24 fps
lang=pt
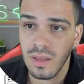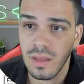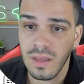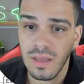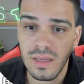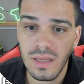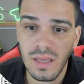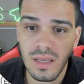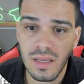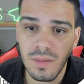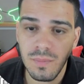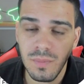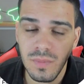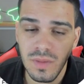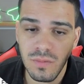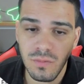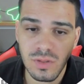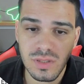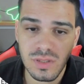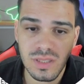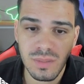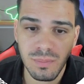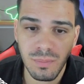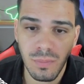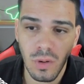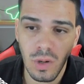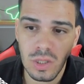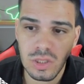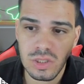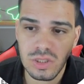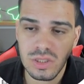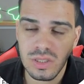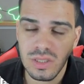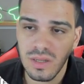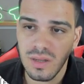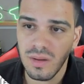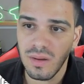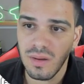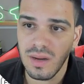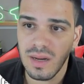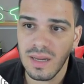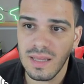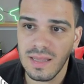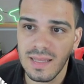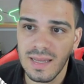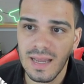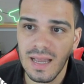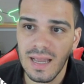E aí você pode
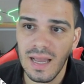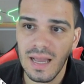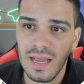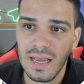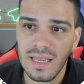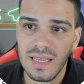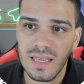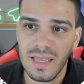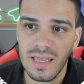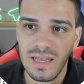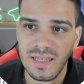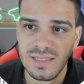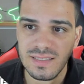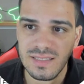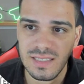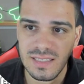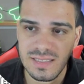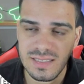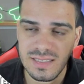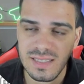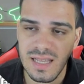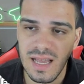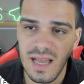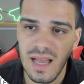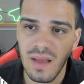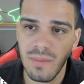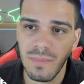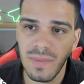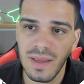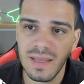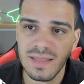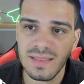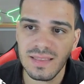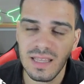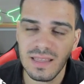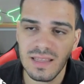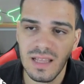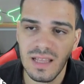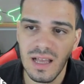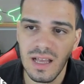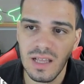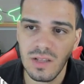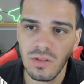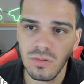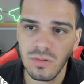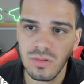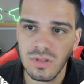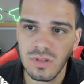clicar aqui em acessar
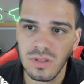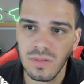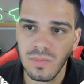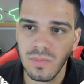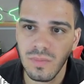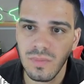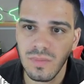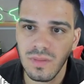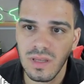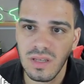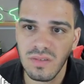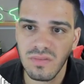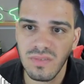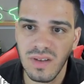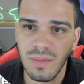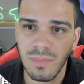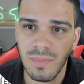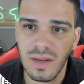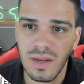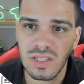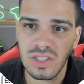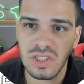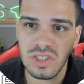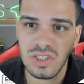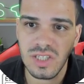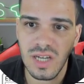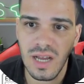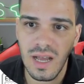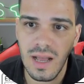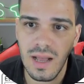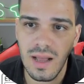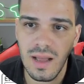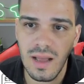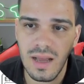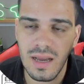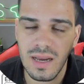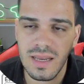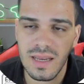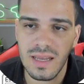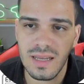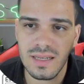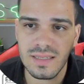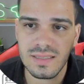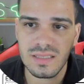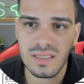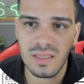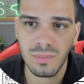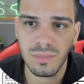metadados, que vai baixar aqui
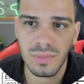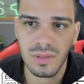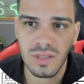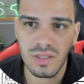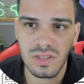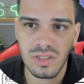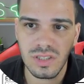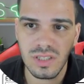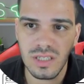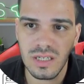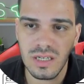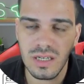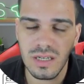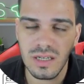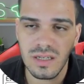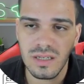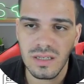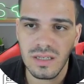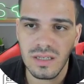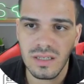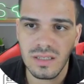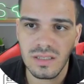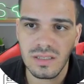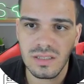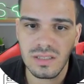essa planilha em